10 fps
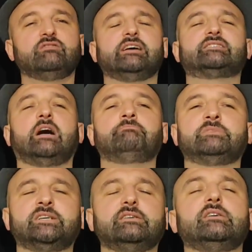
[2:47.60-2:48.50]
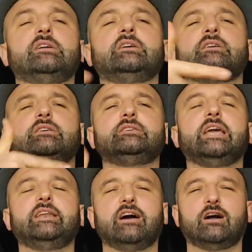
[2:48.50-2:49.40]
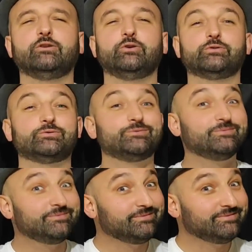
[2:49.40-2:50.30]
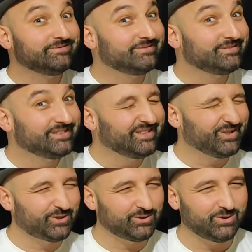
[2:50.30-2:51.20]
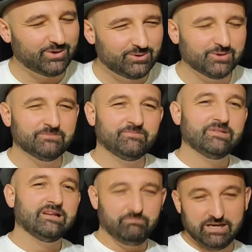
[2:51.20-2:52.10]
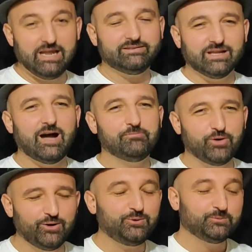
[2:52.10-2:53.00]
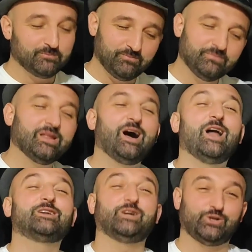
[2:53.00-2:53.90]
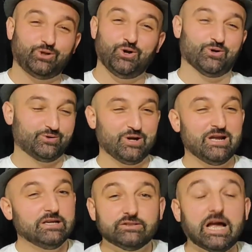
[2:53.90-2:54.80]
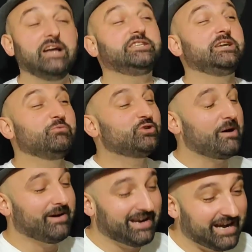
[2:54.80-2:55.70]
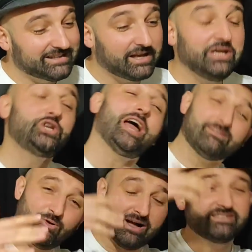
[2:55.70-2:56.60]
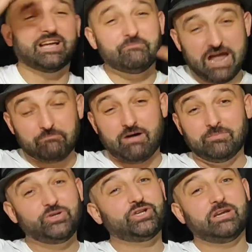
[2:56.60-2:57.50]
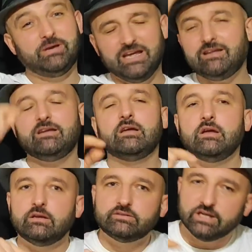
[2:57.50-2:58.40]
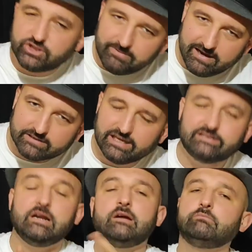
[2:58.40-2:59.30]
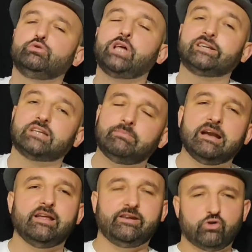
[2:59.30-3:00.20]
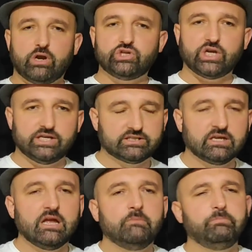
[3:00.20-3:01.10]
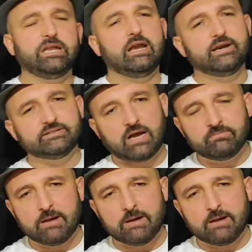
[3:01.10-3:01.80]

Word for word: Ve zammı geri alıyor. Düşündürücü. Millet ne yapıyor? Arkışlıyor. Sanki bu zamana kadar hiç Erdoğan zam yapmamış gibi seçime kadar bu tarz haberleri göreceğiz. Birileri zam